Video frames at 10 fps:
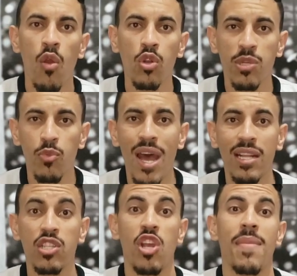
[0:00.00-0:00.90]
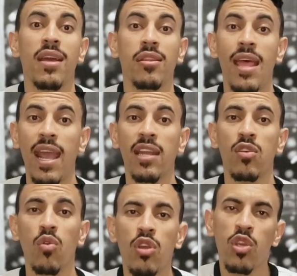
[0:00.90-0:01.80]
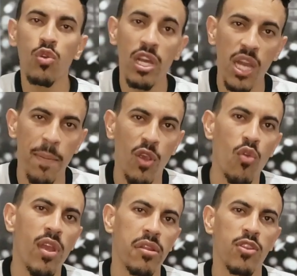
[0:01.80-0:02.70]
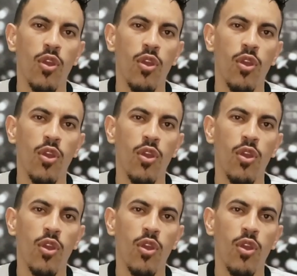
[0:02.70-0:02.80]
o time do Atlético é mais técnico que o da Chapecoense,